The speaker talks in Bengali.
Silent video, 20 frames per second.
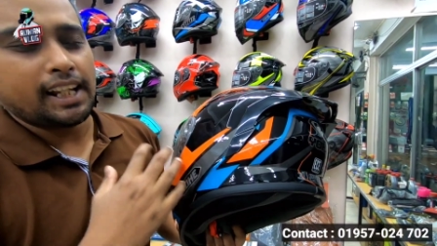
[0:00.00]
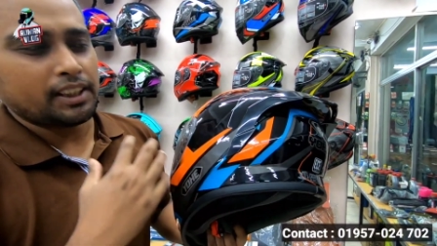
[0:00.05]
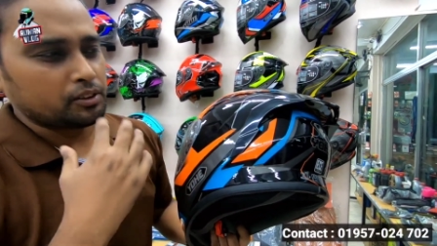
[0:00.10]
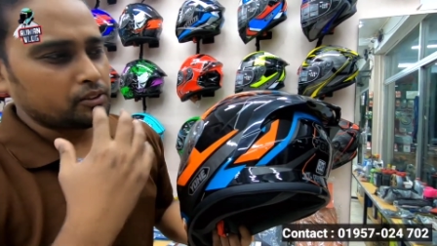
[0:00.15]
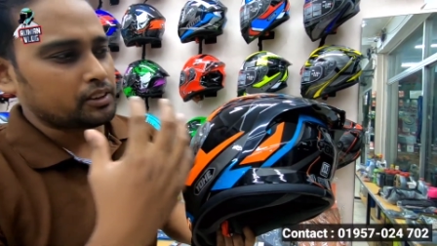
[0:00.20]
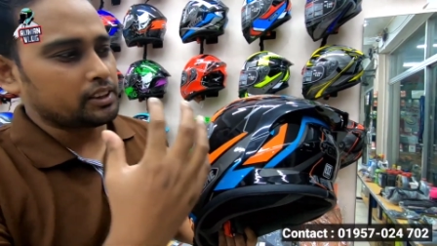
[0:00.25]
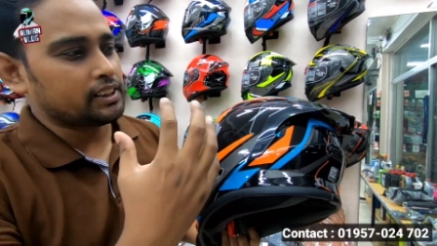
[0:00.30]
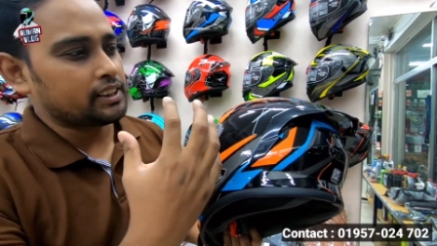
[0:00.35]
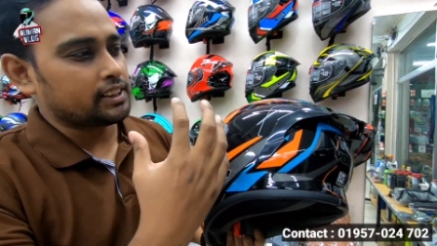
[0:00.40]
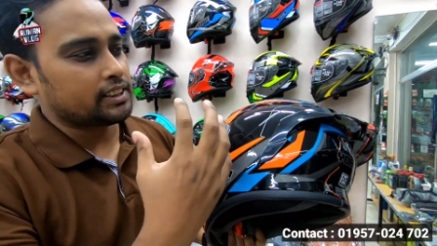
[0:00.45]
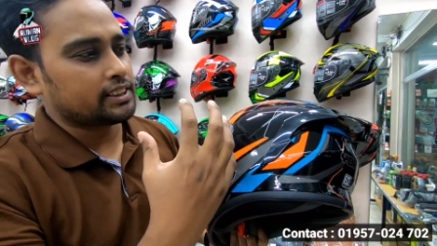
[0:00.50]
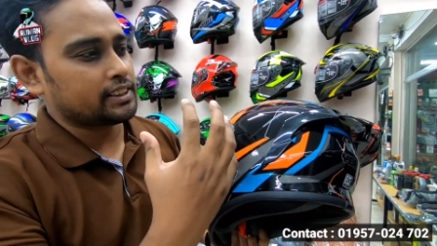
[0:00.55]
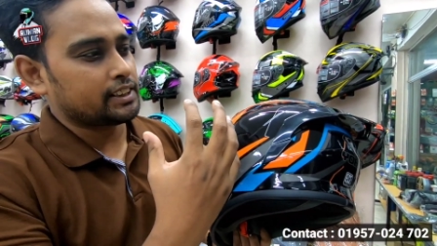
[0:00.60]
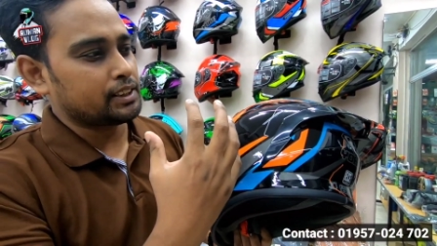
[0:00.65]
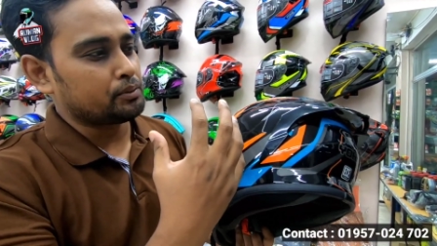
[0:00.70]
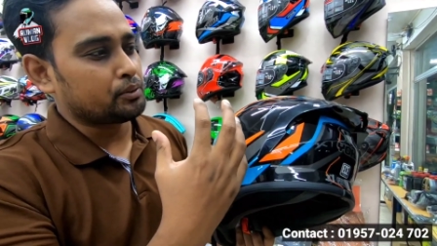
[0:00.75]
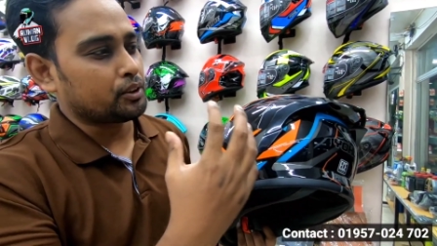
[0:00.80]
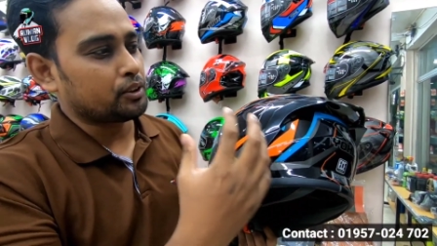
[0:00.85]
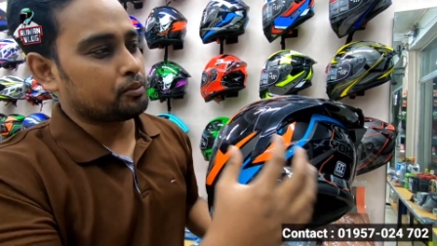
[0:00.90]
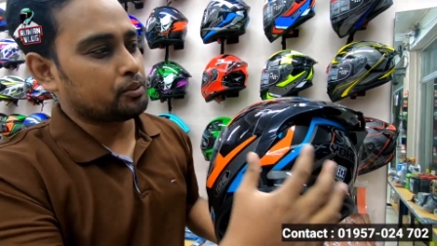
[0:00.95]
এত ডিটেলস কি
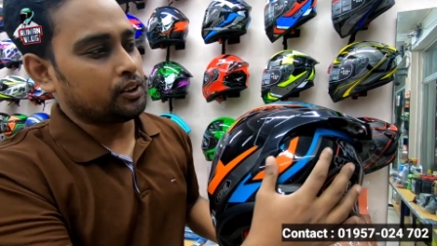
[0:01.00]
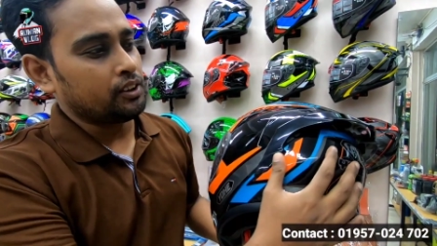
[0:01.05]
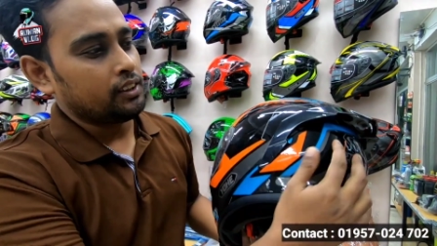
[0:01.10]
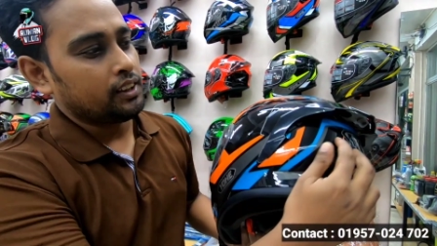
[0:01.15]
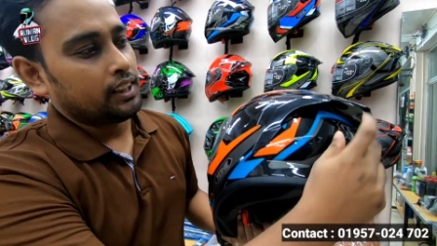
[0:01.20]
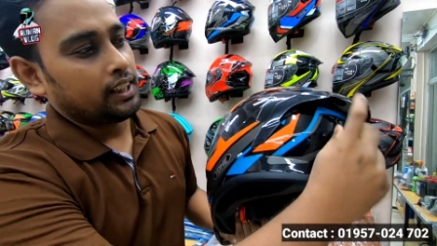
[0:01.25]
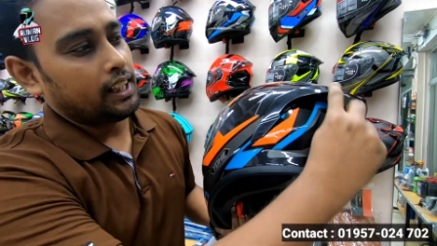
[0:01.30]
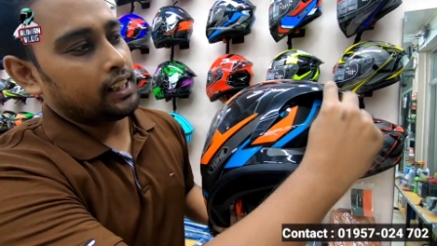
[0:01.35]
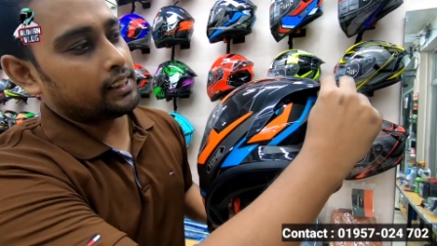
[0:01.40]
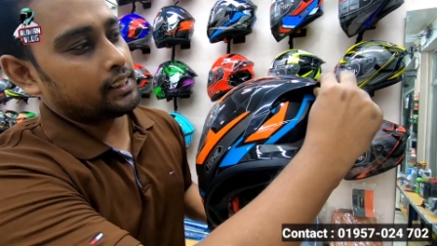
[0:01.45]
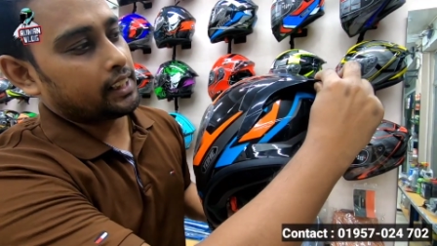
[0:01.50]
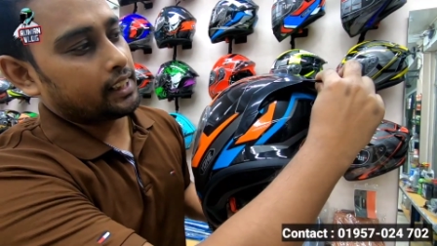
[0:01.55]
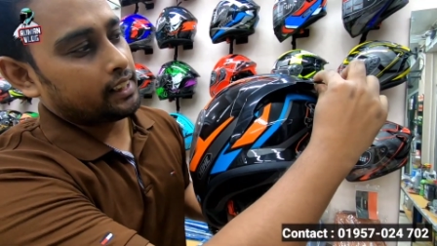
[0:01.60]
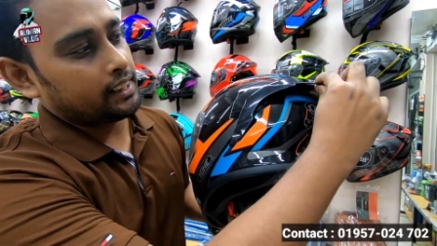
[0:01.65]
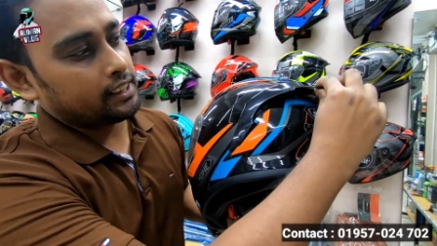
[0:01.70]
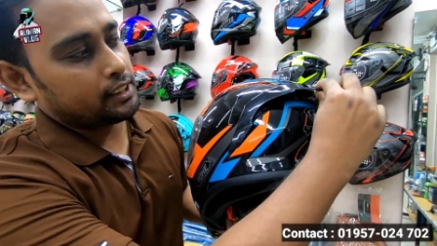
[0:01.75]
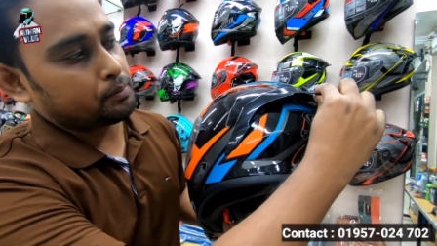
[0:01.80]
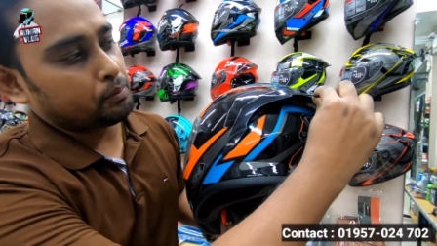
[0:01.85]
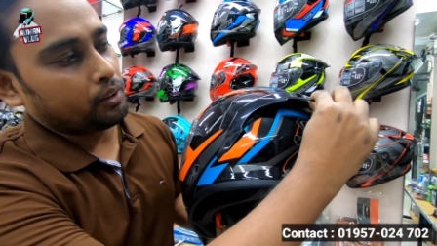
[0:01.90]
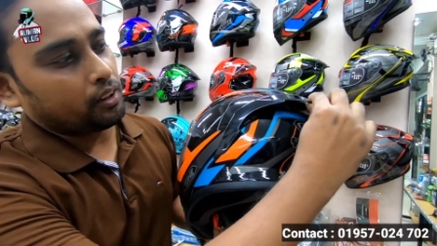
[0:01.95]
বলবো এই যে দেখেন
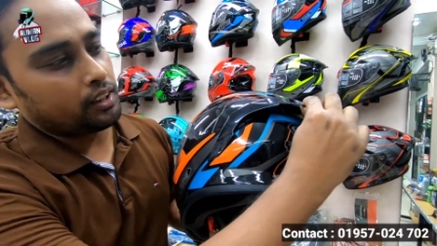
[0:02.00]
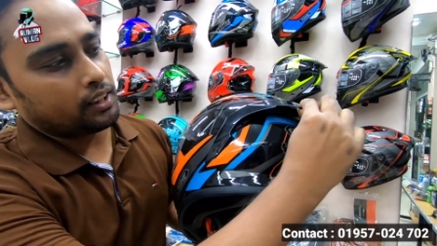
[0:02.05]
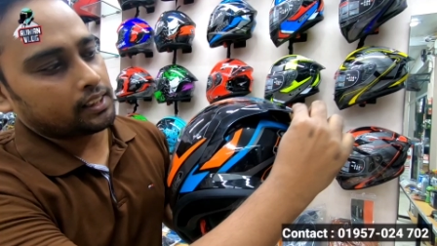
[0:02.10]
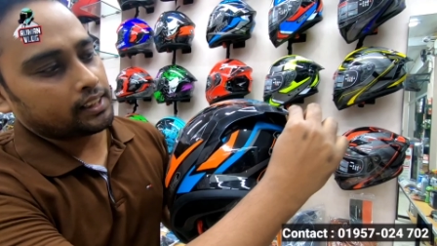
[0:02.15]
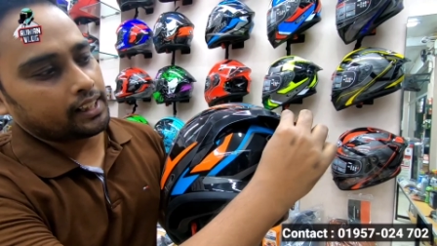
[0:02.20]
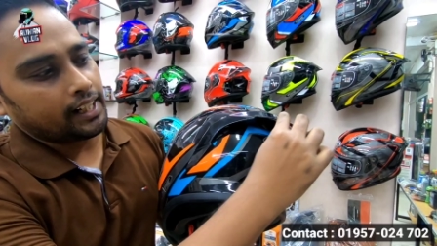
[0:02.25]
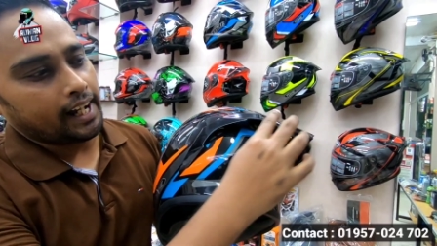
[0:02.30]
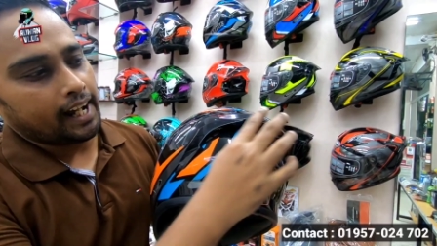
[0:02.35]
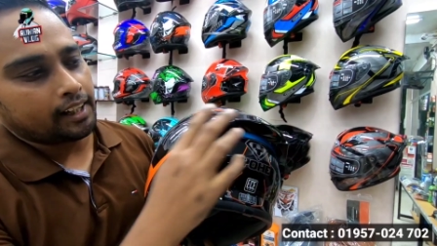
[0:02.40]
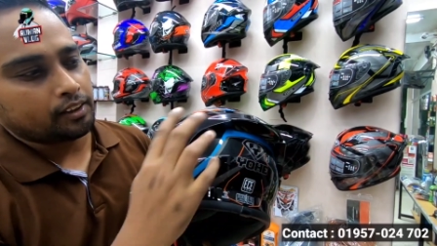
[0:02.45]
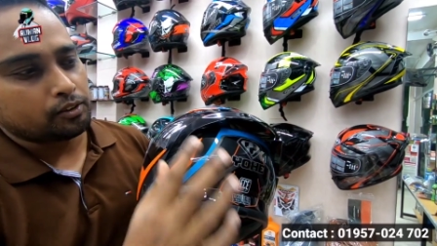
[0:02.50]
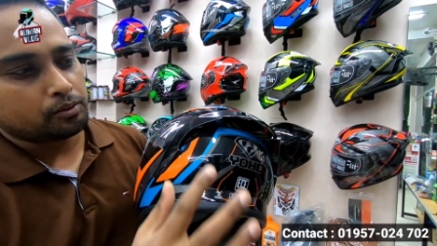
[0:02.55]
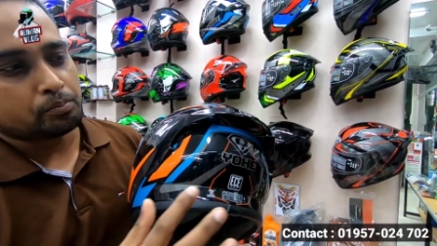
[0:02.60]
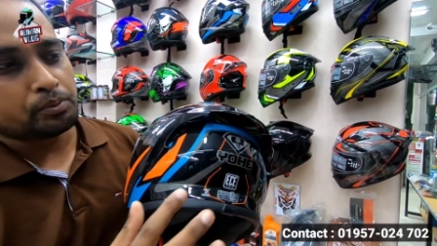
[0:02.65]
স্পয়লারটা এখন